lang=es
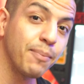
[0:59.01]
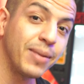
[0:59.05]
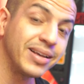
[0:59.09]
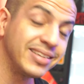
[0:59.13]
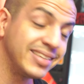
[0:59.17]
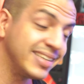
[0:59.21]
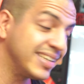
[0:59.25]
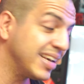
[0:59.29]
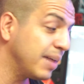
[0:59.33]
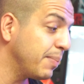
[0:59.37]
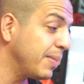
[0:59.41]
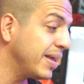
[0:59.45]

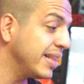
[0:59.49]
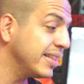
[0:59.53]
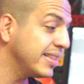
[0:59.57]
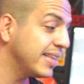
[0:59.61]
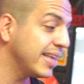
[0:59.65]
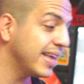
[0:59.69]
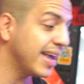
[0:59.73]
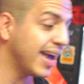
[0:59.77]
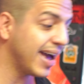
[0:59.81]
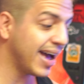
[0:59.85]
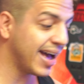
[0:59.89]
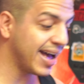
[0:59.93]

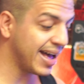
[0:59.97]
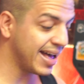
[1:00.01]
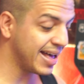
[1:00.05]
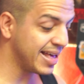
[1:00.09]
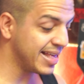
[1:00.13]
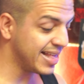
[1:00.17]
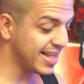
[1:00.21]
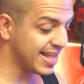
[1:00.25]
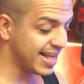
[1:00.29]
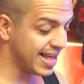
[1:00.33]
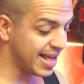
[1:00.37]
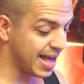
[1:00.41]
básicamente
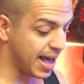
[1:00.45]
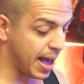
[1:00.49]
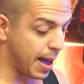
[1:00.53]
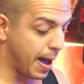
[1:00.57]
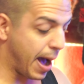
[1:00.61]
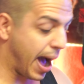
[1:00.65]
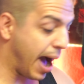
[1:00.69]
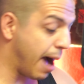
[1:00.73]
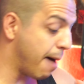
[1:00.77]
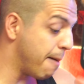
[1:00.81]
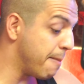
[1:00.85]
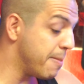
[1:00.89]
a
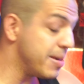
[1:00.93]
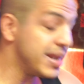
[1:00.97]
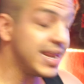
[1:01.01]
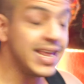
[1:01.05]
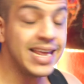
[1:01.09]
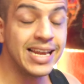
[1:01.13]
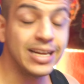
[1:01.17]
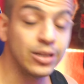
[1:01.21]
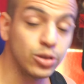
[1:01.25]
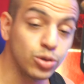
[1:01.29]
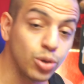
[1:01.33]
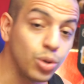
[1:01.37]
abrir